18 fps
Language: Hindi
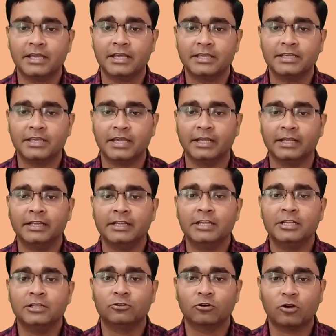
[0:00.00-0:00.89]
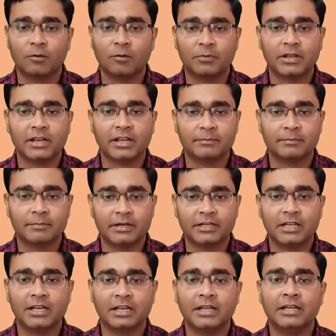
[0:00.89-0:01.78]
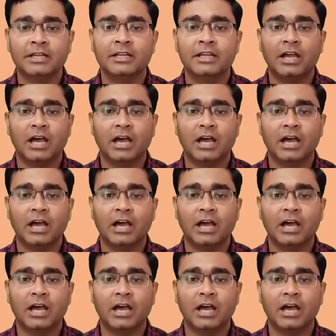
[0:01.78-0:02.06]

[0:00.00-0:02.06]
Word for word: नहीं है तो कॉपर एक मेटल है